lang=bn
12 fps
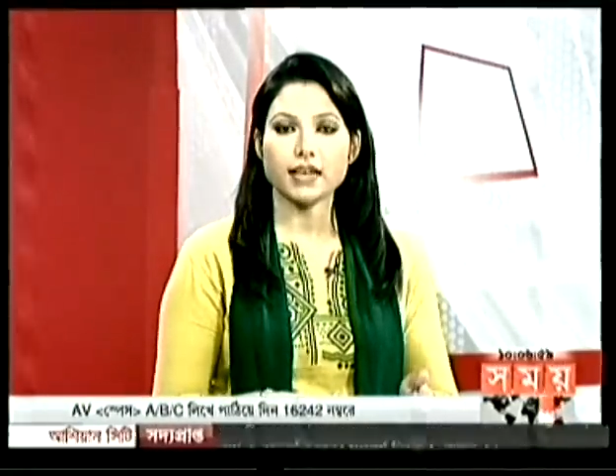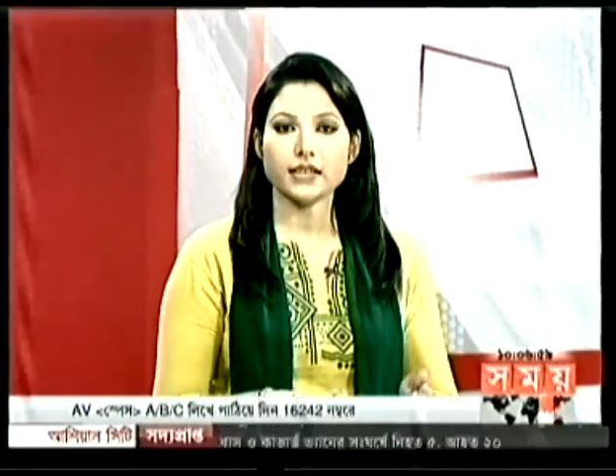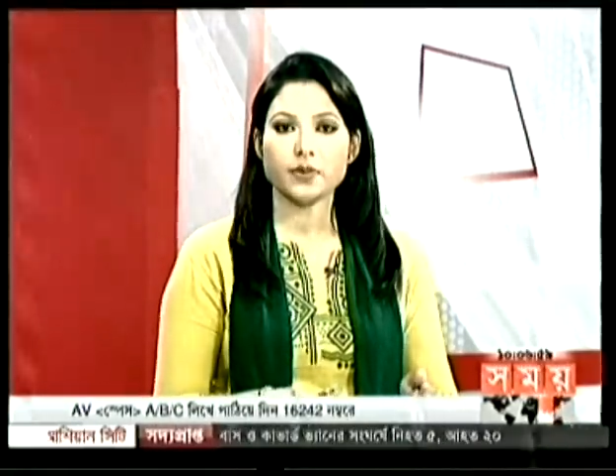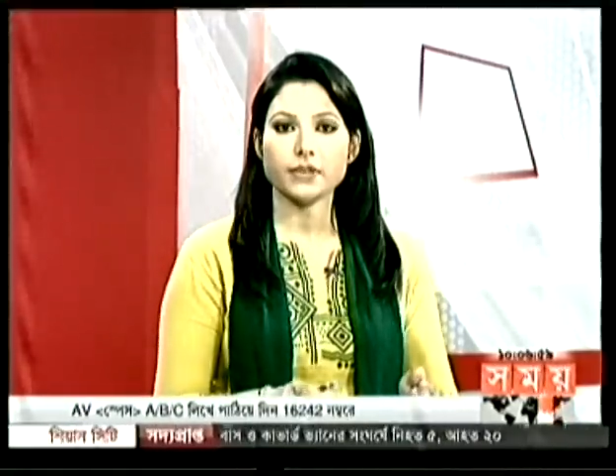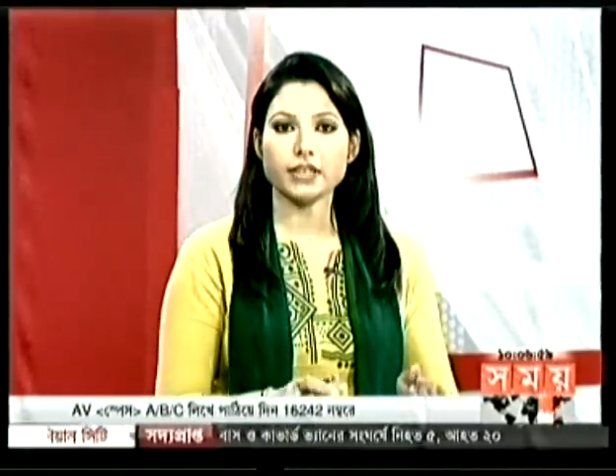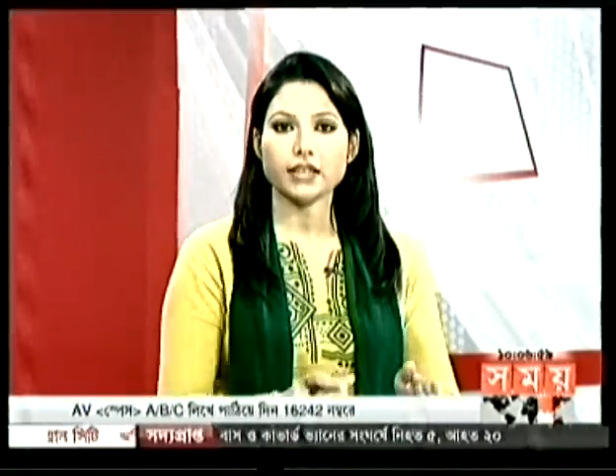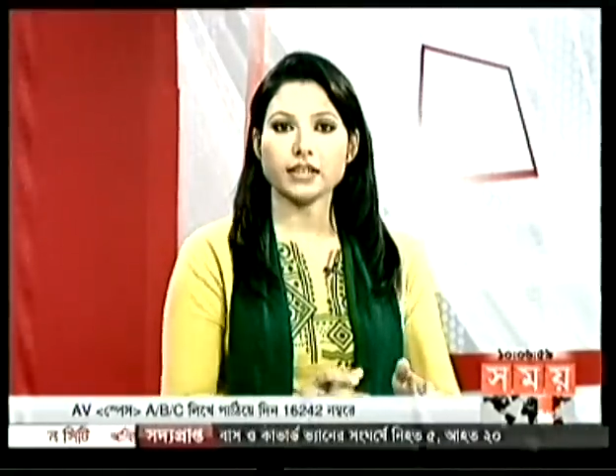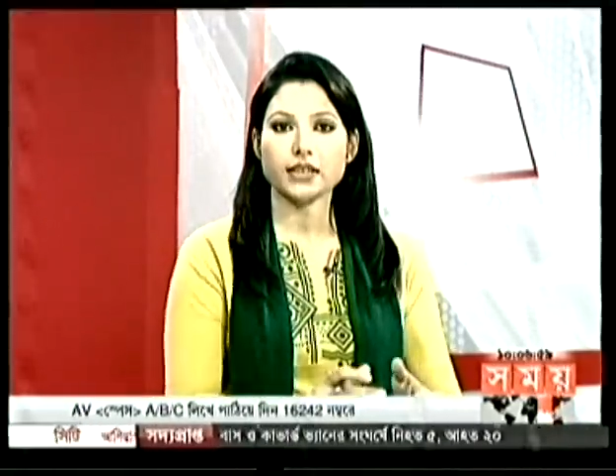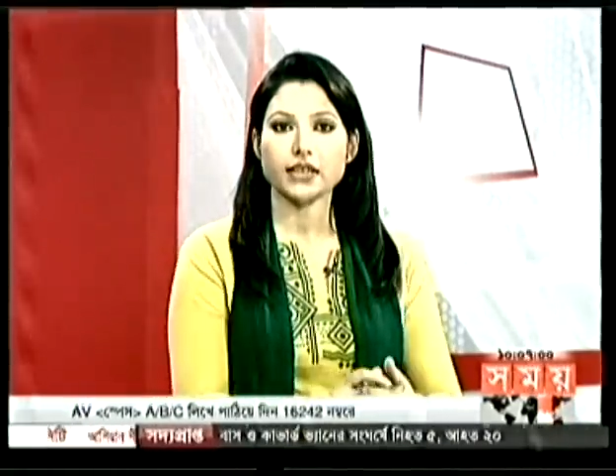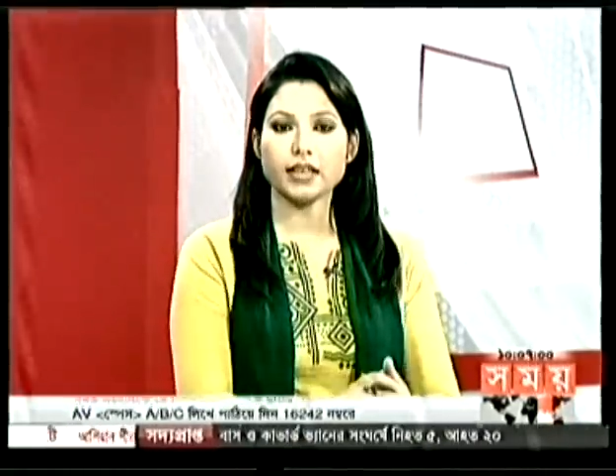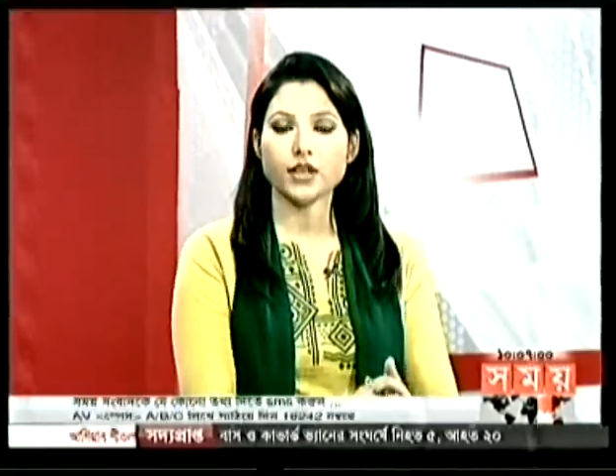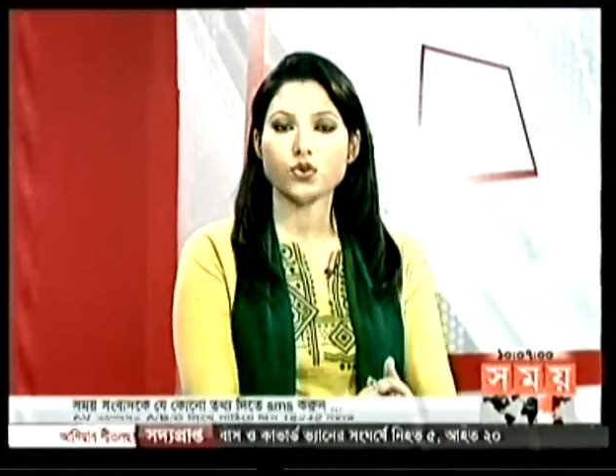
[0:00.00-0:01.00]
সায়েদাবাদ
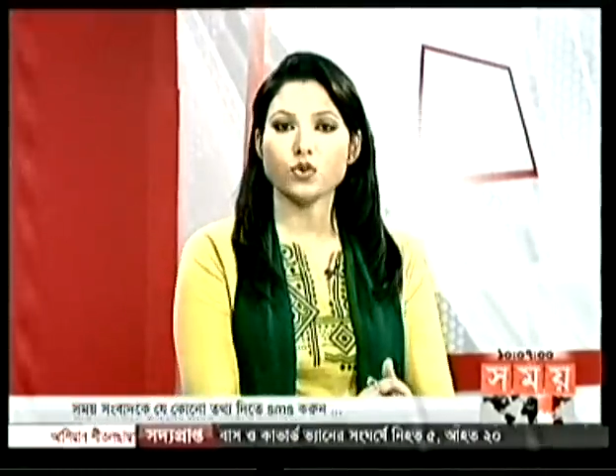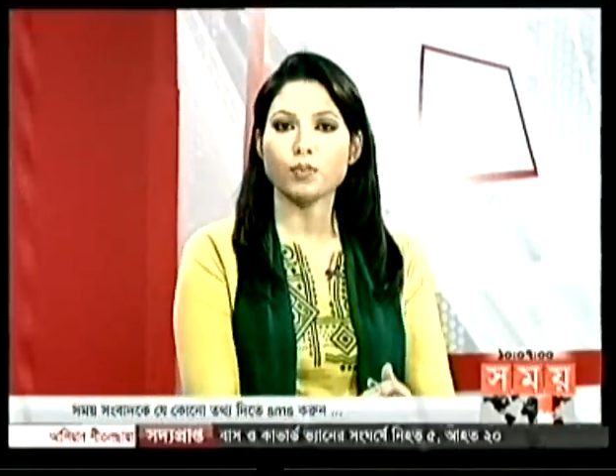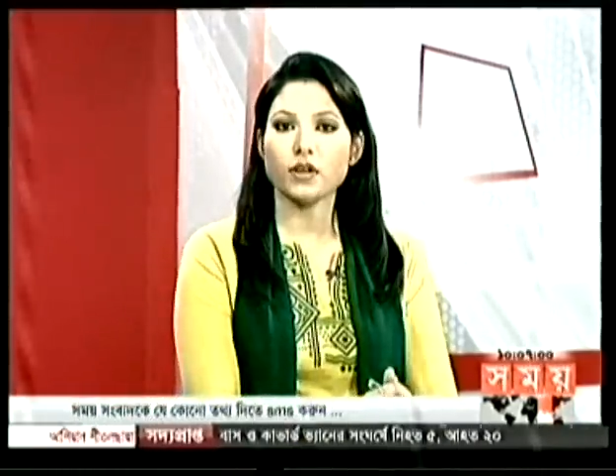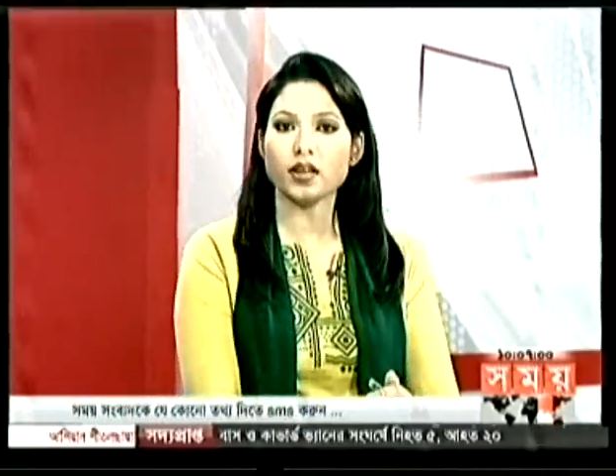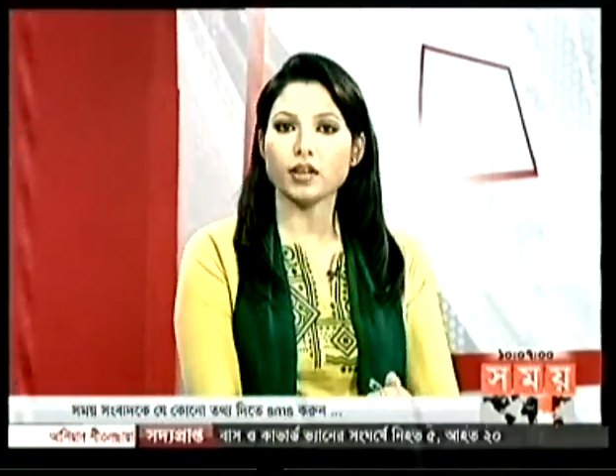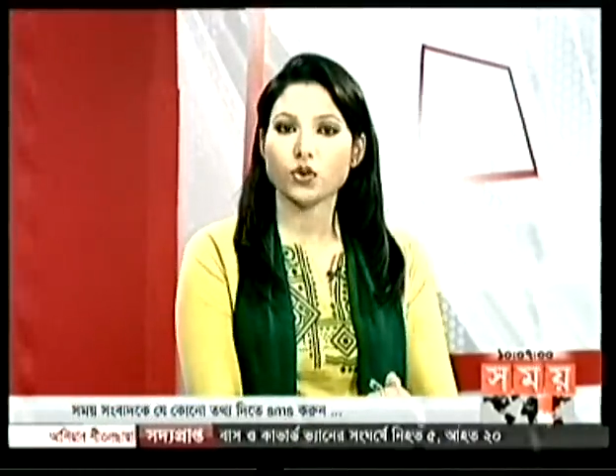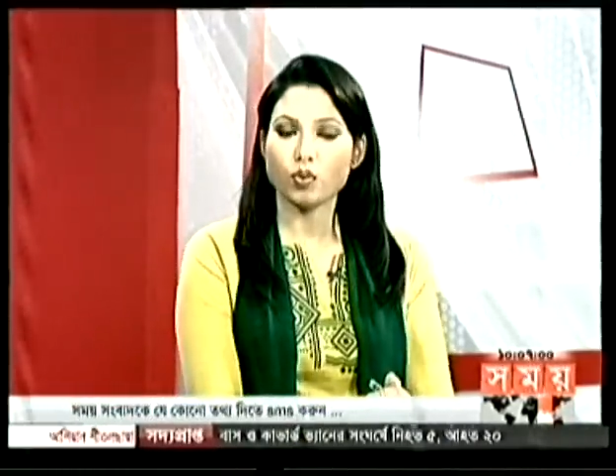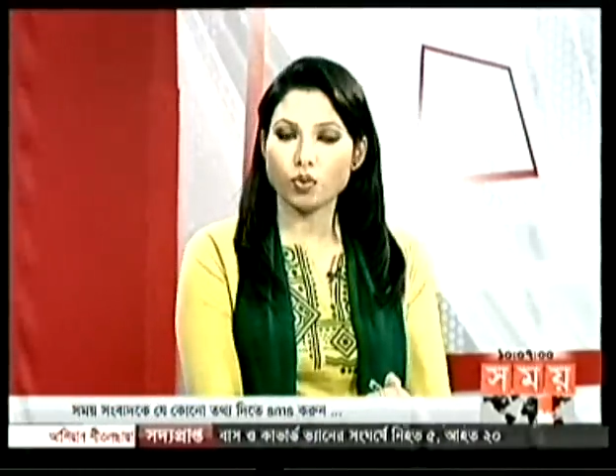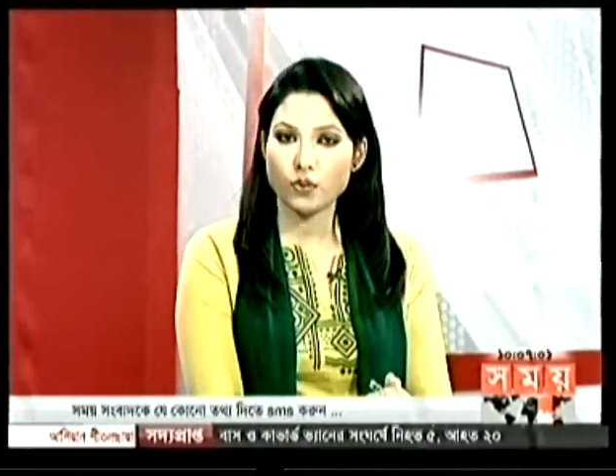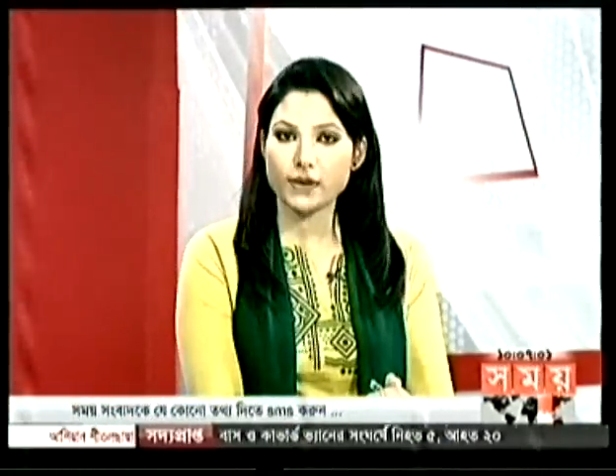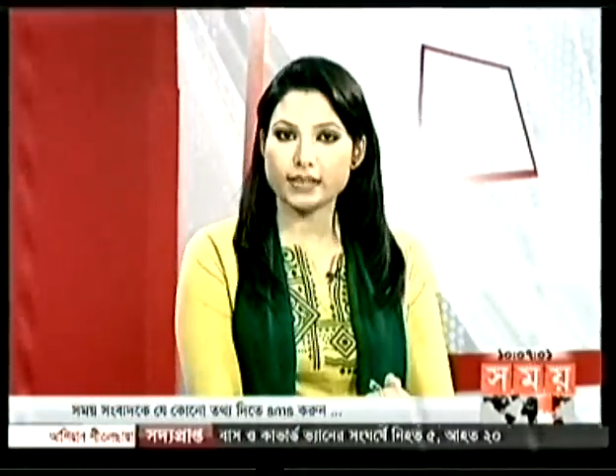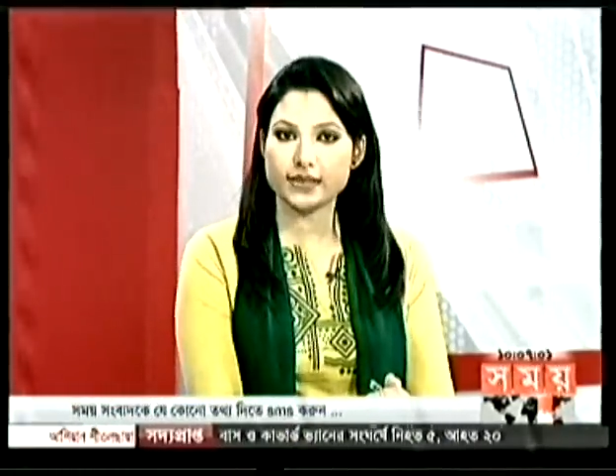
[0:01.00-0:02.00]
এলাকা থেকে দূরপাল্লার
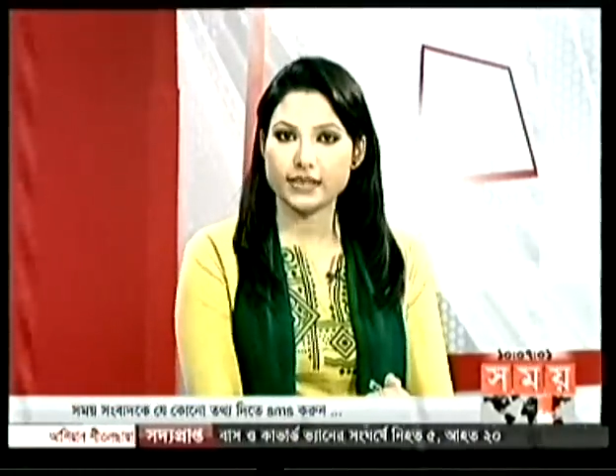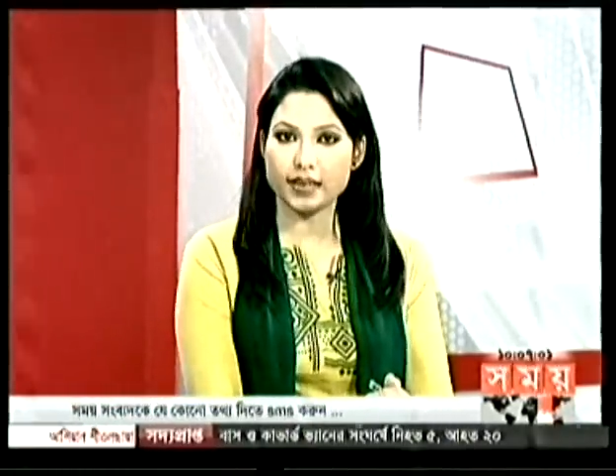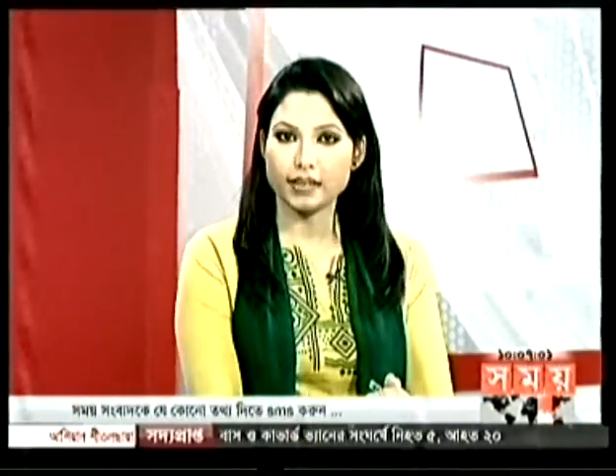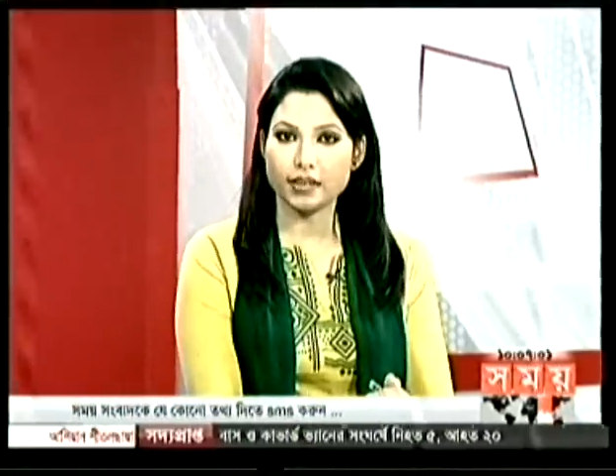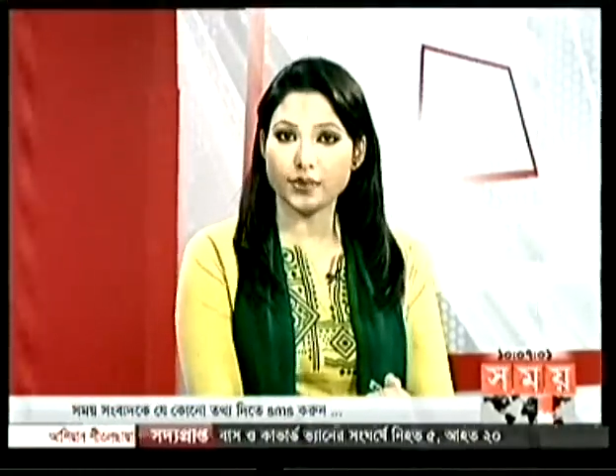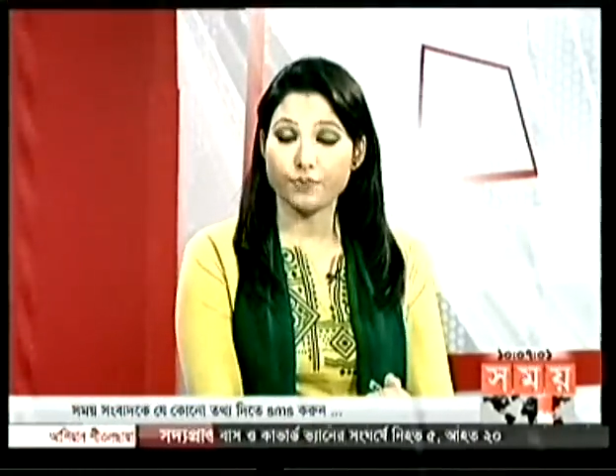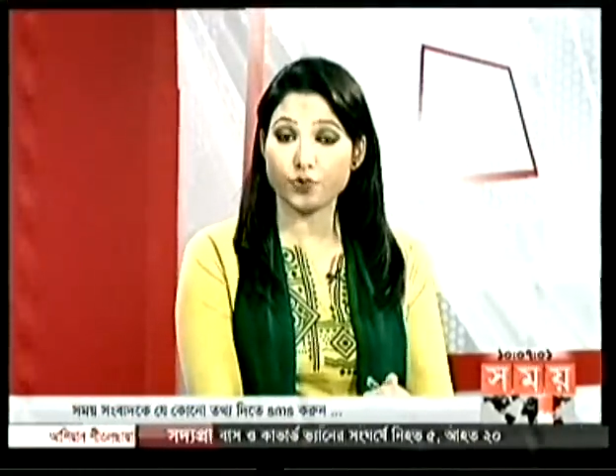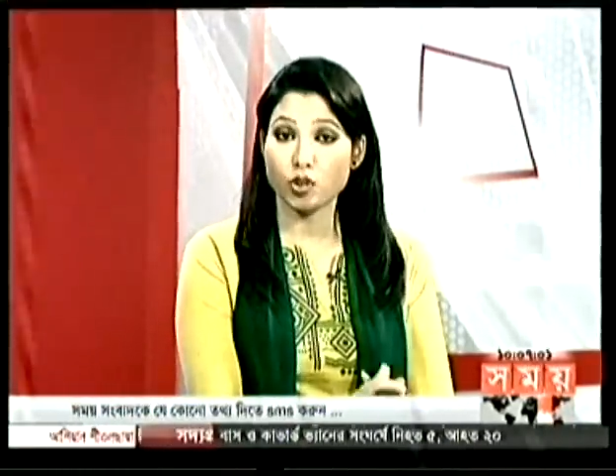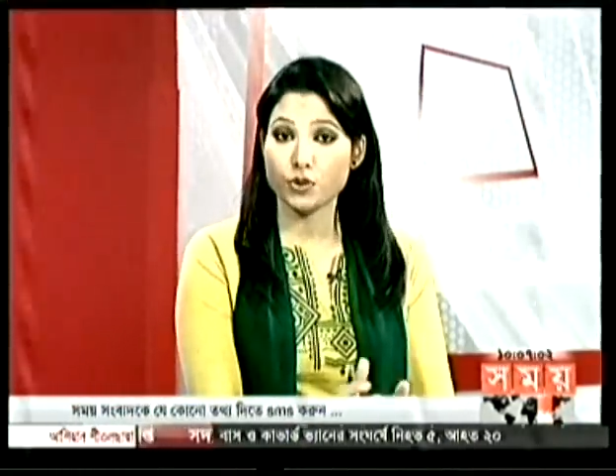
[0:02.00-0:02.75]
কোনো বাস ছাড়েনি